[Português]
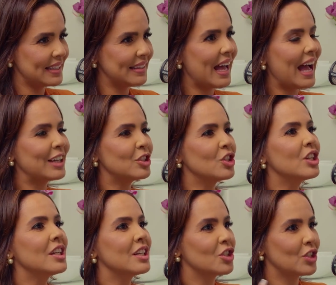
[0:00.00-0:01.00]
idade
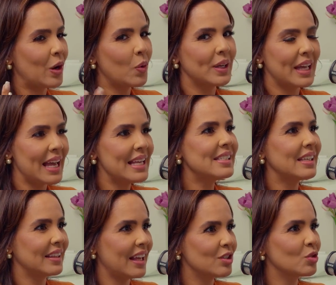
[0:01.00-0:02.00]
já conhecem,
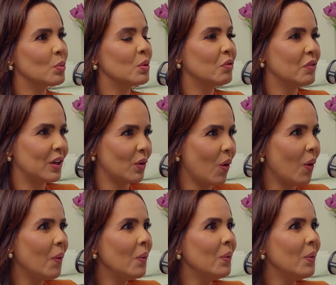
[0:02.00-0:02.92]
né, sobre o fenol,